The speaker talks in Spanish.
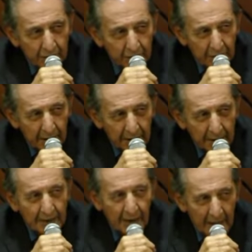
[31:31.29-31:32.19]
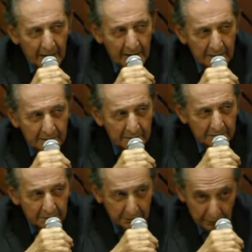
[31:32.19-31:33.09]
en una era
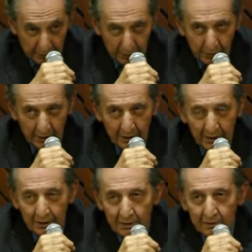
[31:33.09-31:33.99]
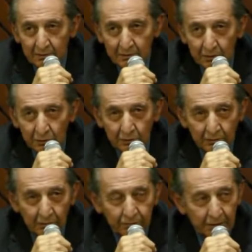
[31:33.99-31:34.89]
y no ahora, sino
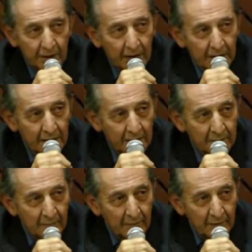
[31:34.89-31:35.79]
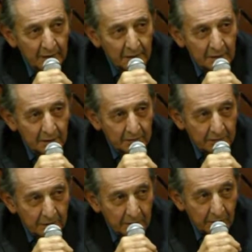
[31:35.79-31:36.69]
desde el final del
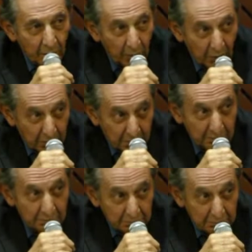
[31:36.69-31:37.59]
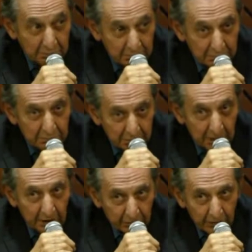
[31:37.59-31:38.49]
siglo
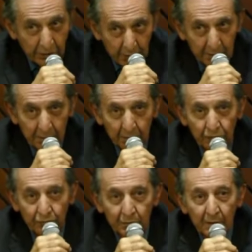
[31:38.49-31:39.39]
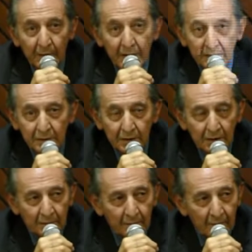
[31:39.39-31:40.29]
XIX
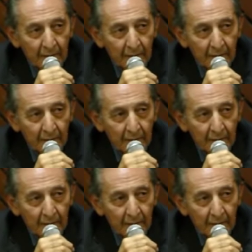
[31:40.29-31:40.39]
posiblemente,